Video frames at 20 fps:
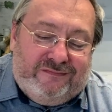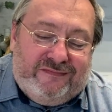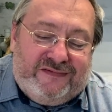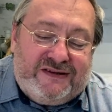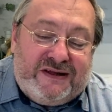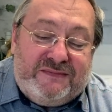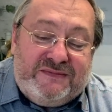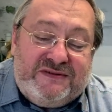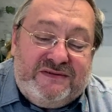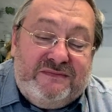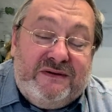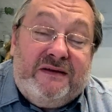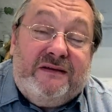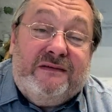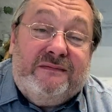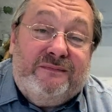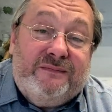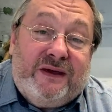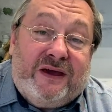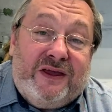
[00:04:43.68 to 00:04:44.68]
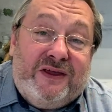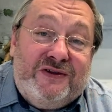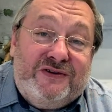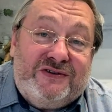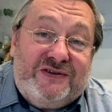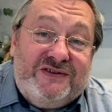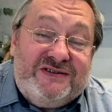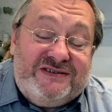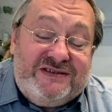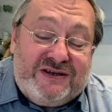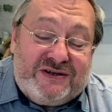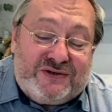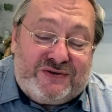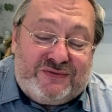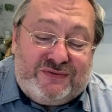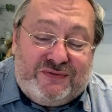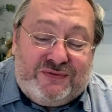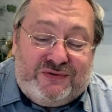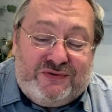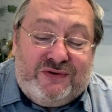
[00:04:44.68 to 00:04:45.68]
сам себя периодически
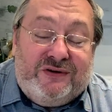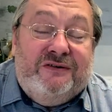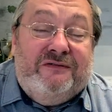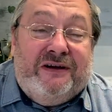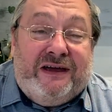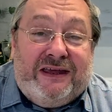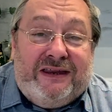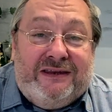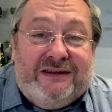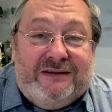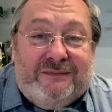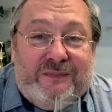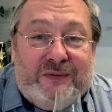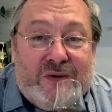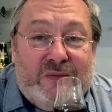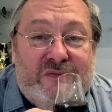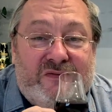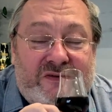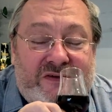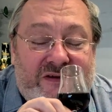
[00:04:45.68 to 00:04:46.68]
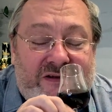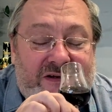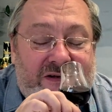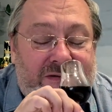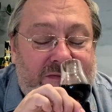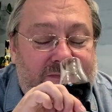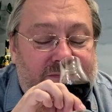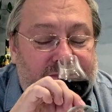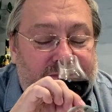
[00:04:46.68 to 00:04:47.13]
сдерживаю, что говорить-то, пробовать надо.